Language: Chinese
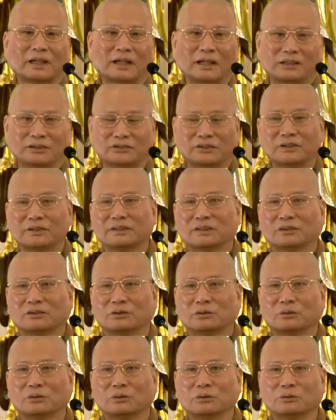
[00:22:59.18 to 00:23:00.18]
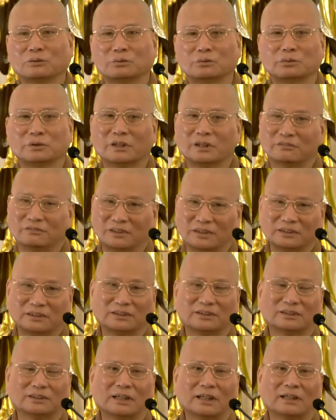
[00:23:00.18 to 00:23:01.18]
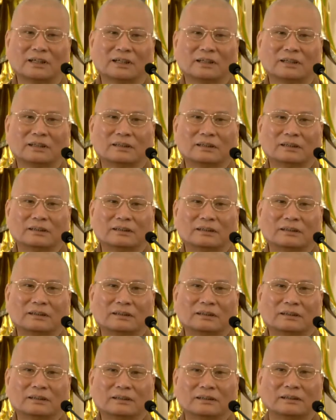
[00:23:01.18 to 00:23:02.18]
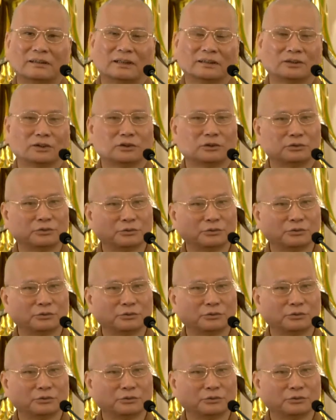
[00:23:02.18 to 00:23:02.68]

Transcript: 啊，所以这种互讲方式啊，啊，这是